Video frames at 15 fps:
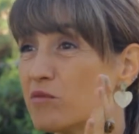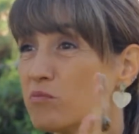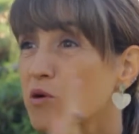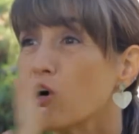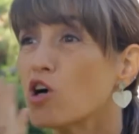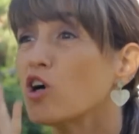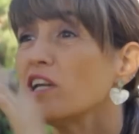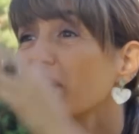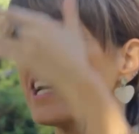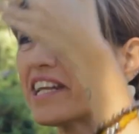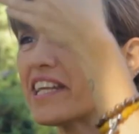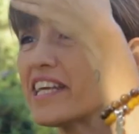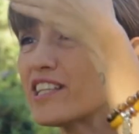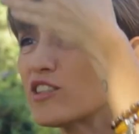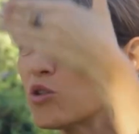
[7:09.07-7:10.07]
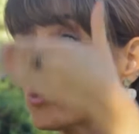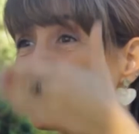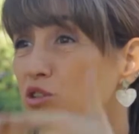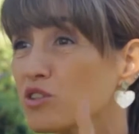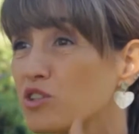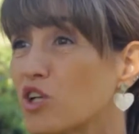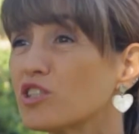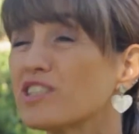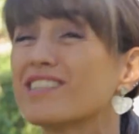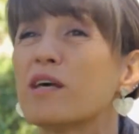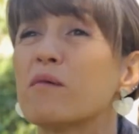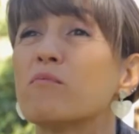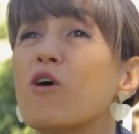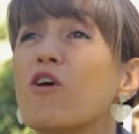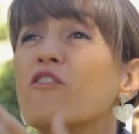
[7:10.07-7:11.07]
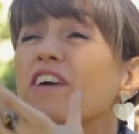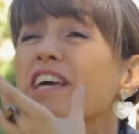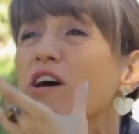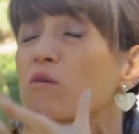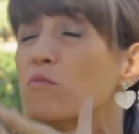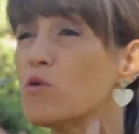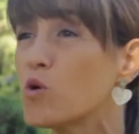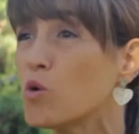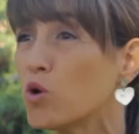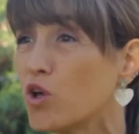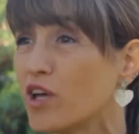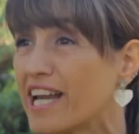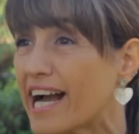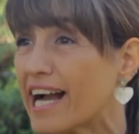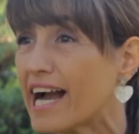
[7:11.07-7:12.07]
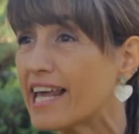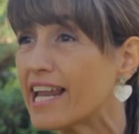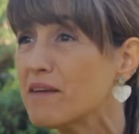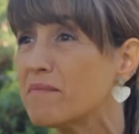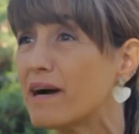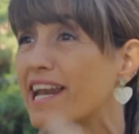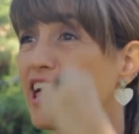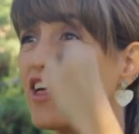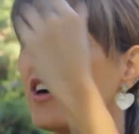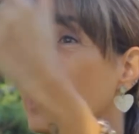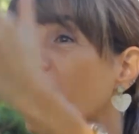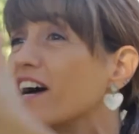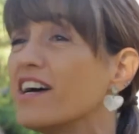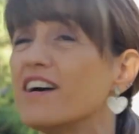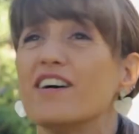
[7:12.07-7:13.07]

Vos con el rictus no se te movía un músculo de la cara y Maradona